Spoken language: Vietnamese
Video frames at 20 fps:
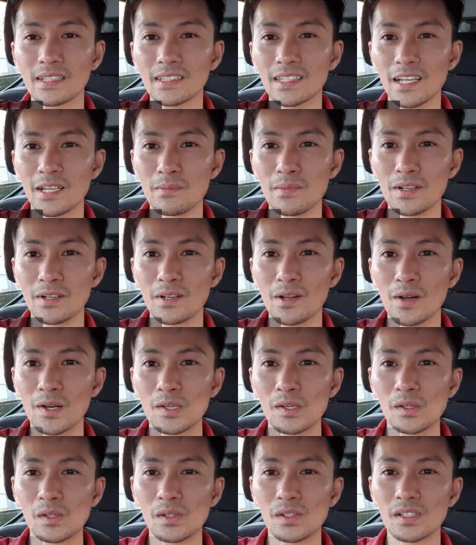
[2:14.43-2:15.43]
Thì mình
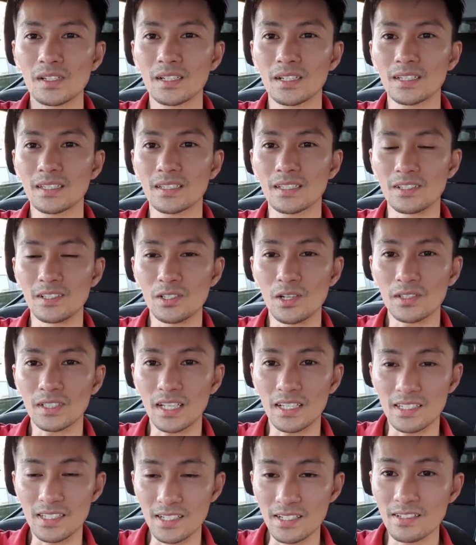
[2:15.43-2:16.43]
nói luôn, tự do
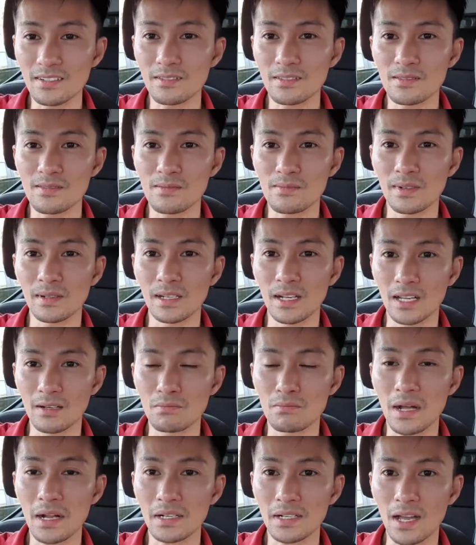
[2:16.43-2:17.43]
tài chính
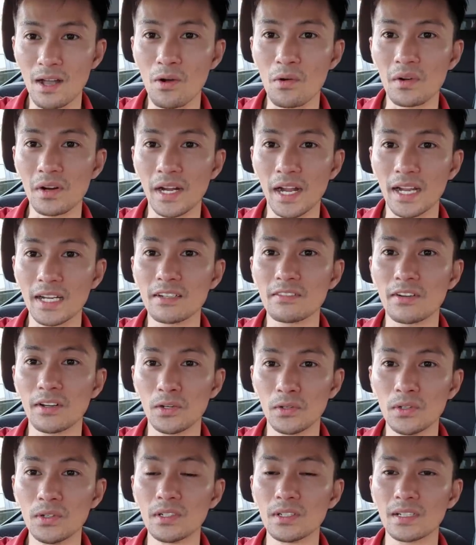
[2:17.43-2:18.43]
nên bắt đầu ngay và
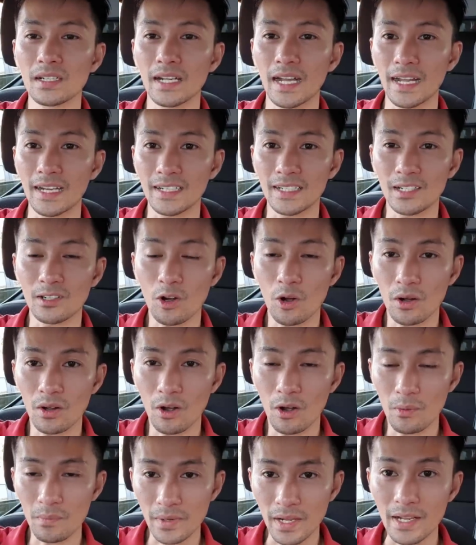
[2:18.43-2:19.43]
luôn. Ngay
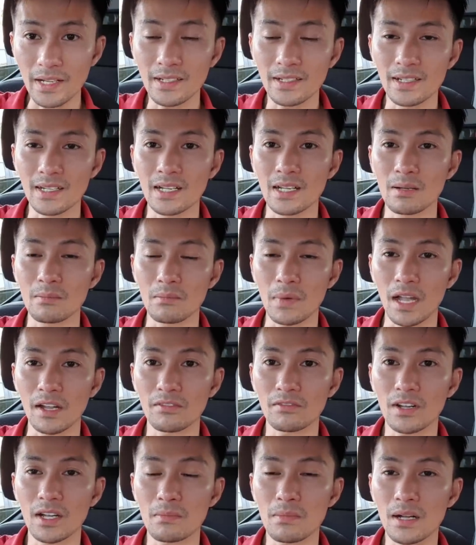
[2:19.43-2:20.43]
hôm nay
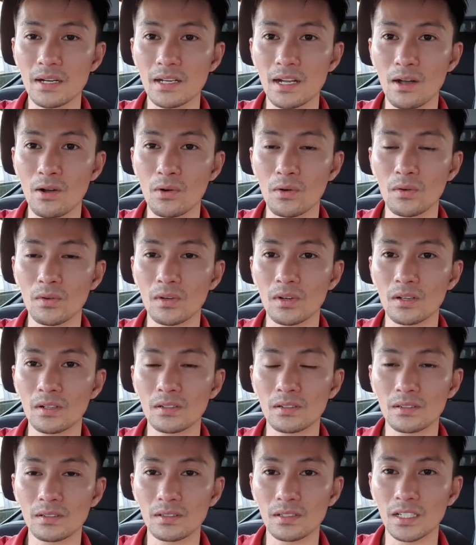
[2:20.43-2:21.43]
bạn phải bắt đầu
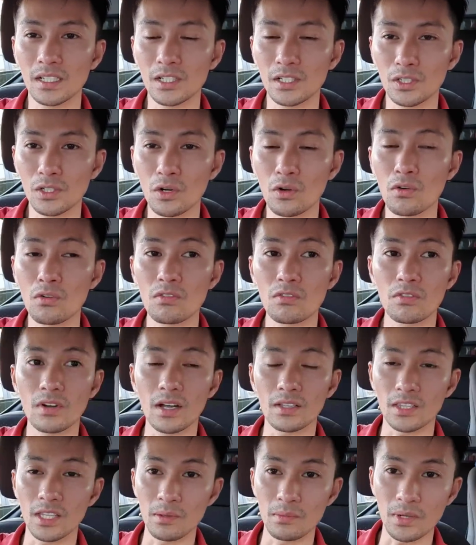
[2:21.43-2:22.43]
nghiên cứu
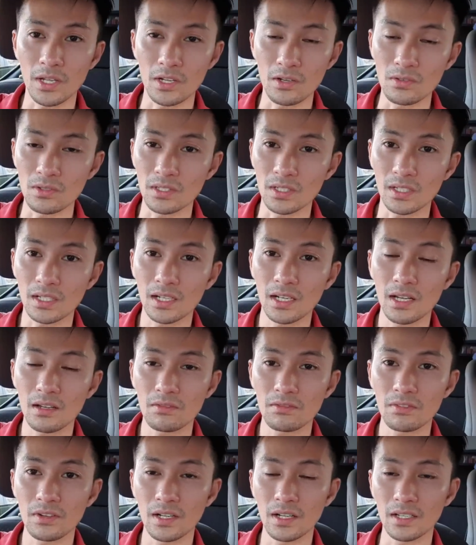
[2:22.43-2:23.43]
và tìm hiểu những cái
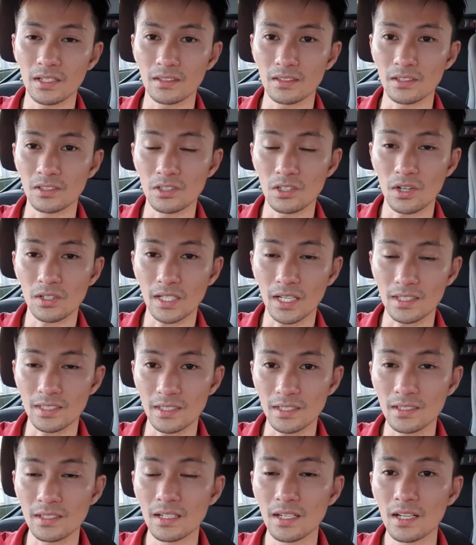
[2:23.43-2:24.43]
lớp về tự do tài
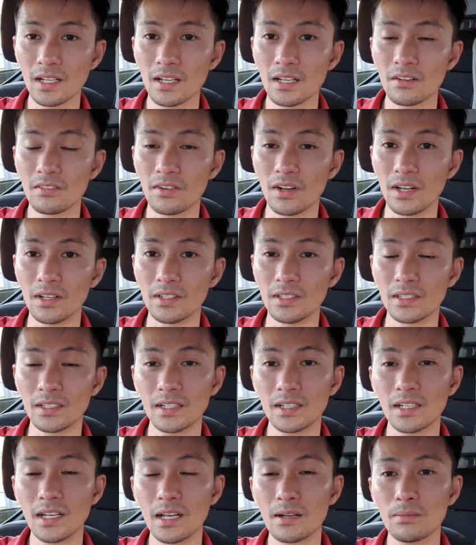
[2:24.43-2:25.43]
chính, và
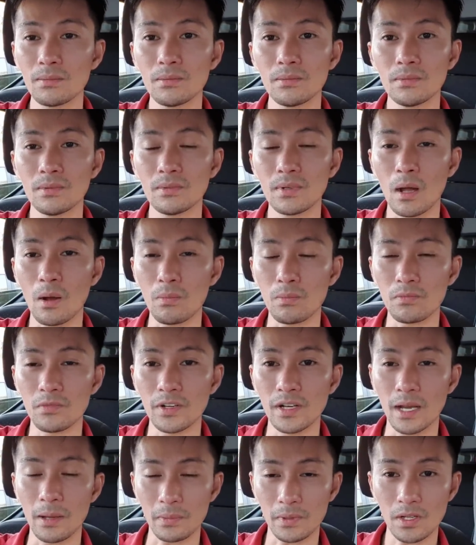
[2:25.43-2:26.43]
những cái lớp học
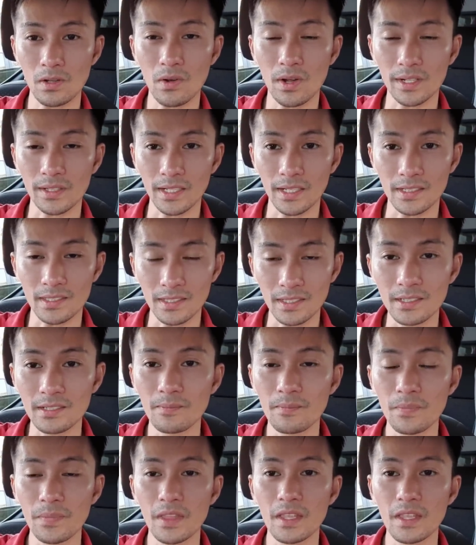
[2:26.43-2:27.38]
về lập kế hoạch tài chính.